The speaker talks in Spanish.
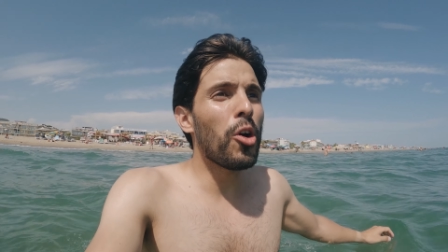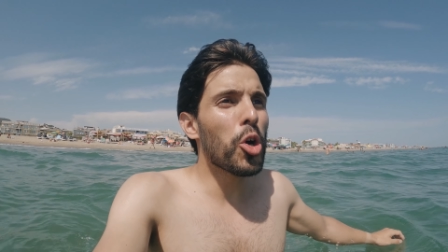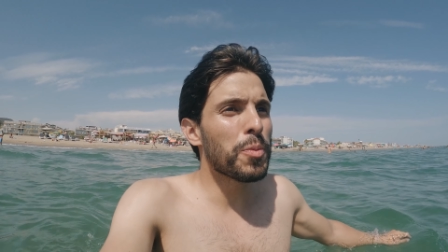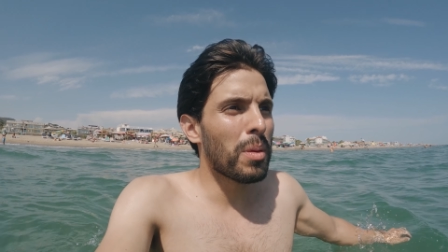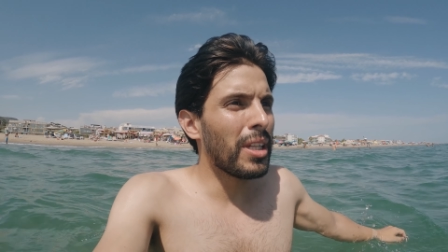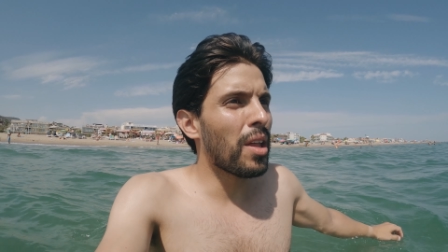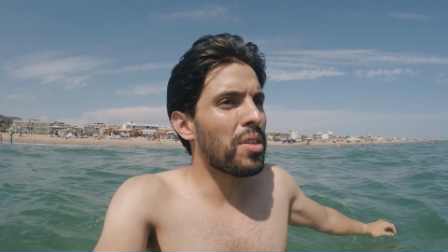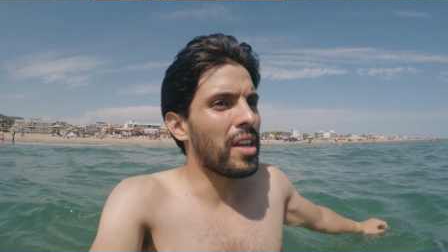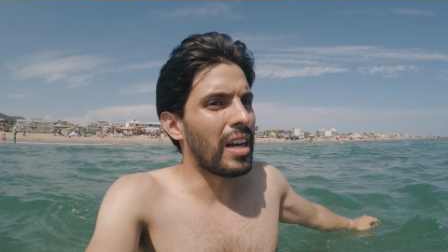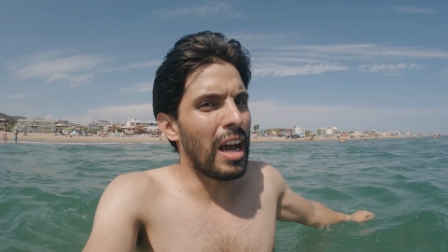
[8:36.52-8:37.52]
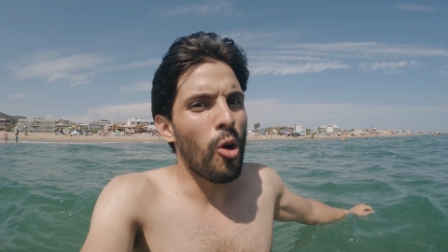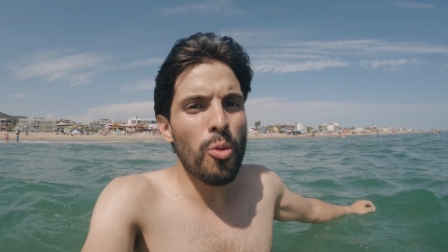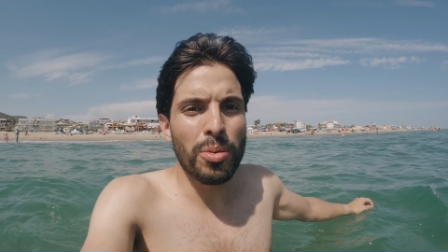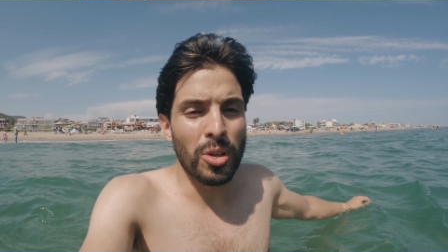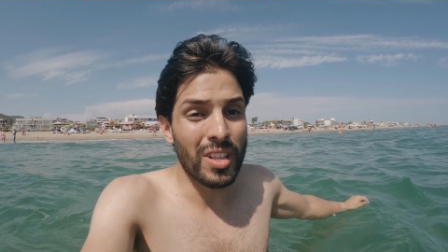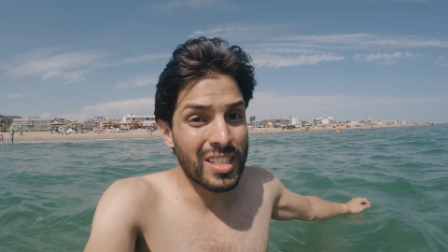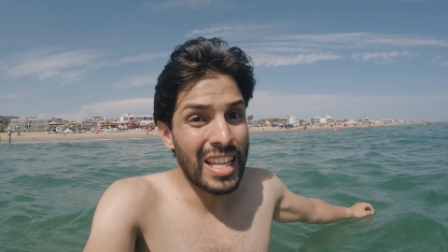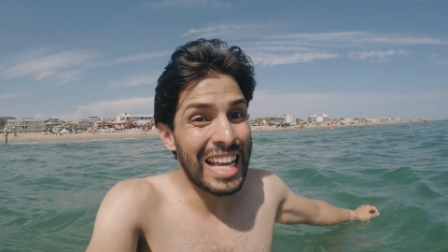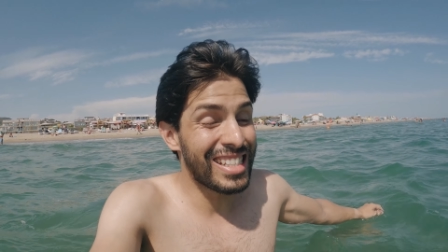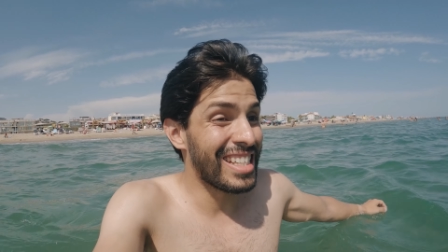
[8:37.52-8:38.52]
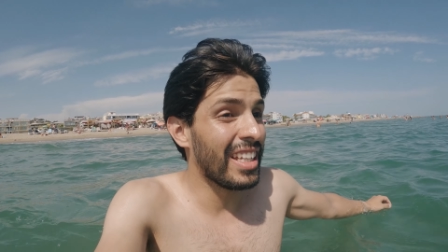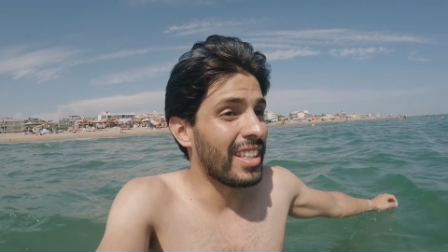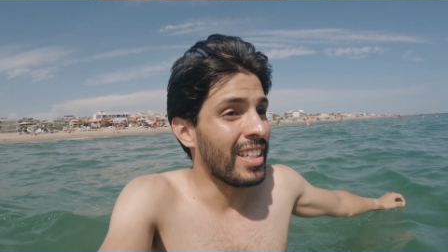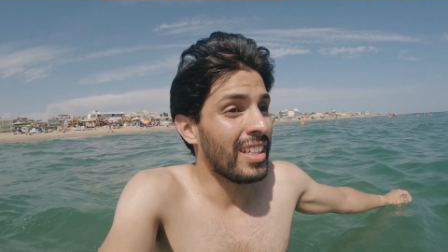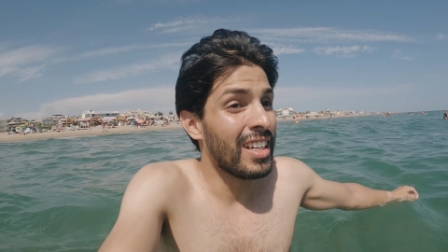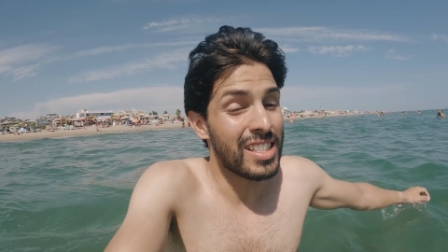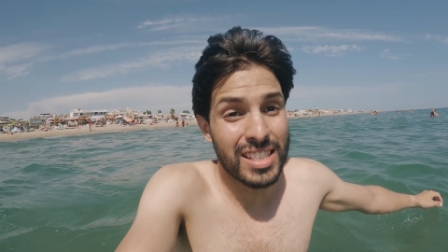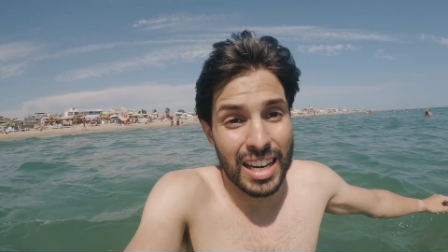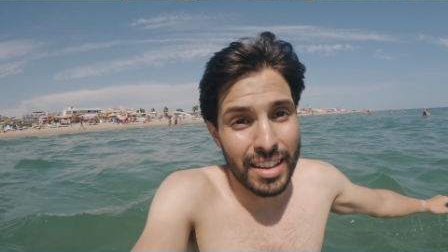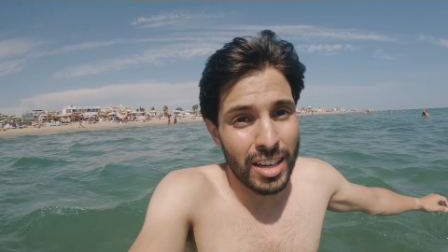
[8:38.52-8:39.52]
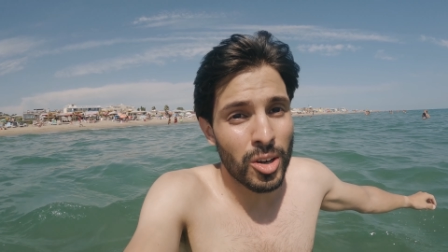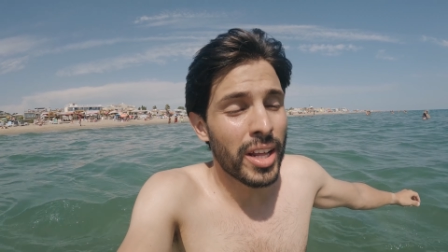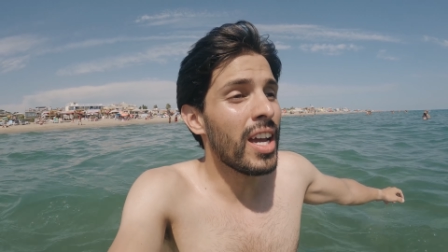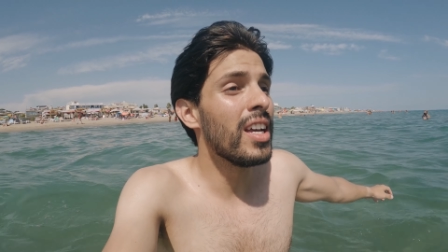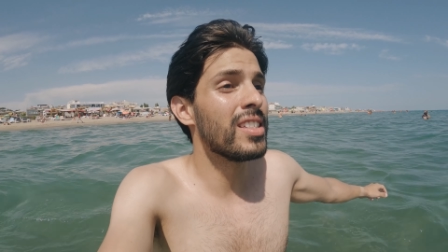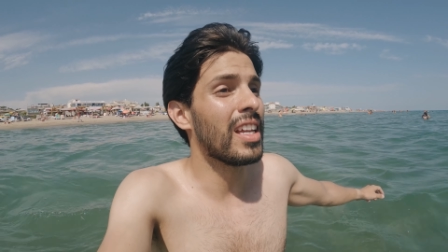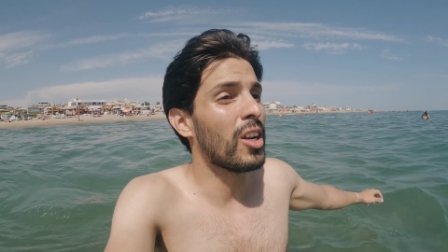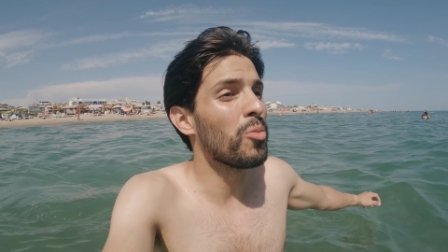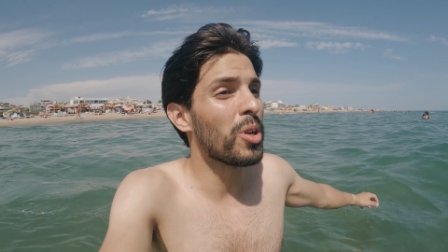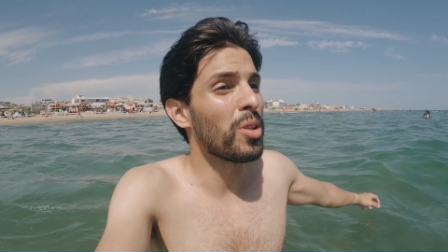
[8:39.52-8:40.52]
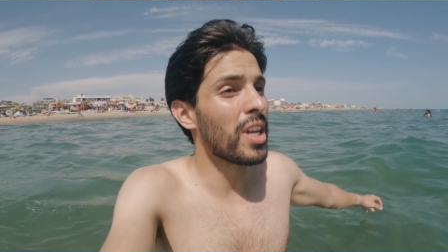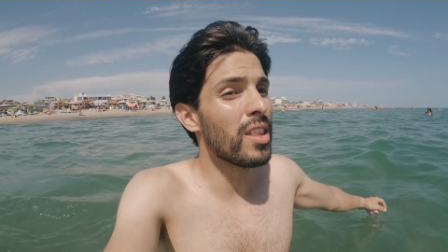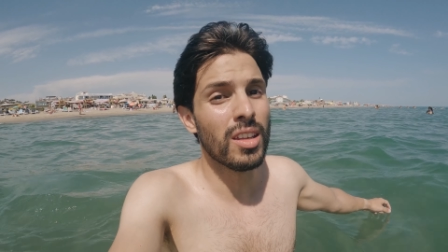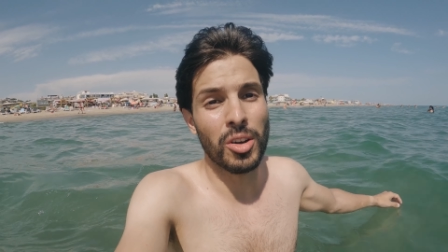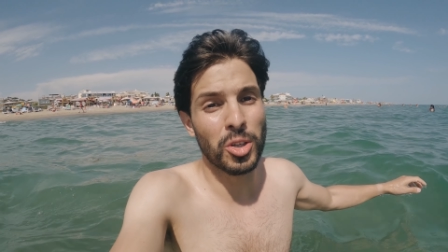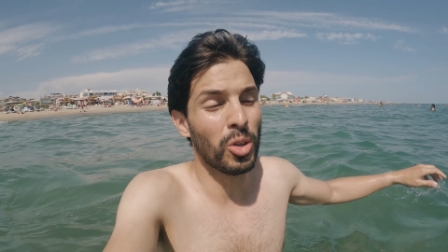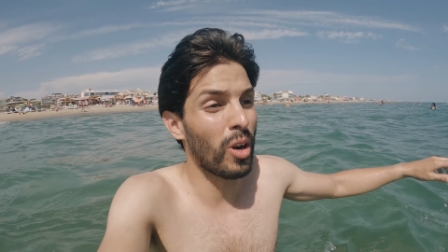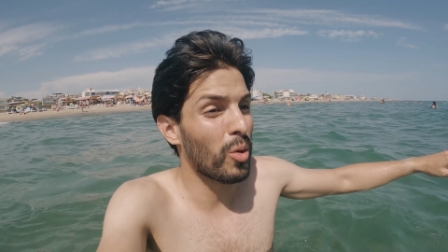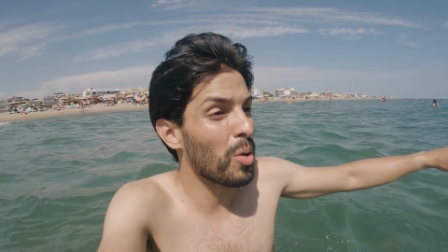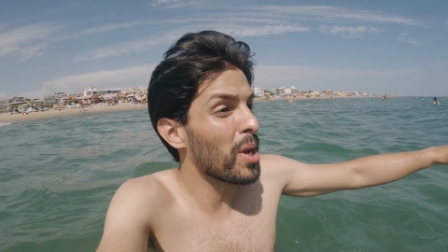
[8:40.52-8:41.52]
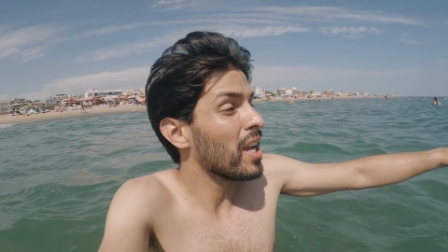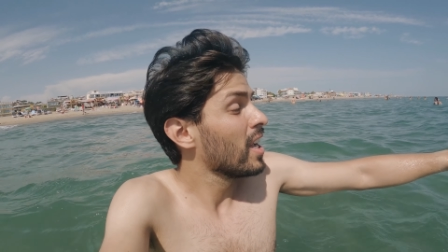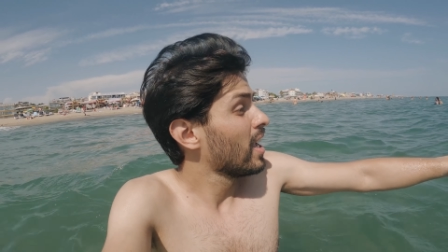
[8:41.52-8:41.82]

Algo que os permite hacer la GoPro desde las 7 hasta la de ahora, hasta la número 10, aunque yo tengo la 9,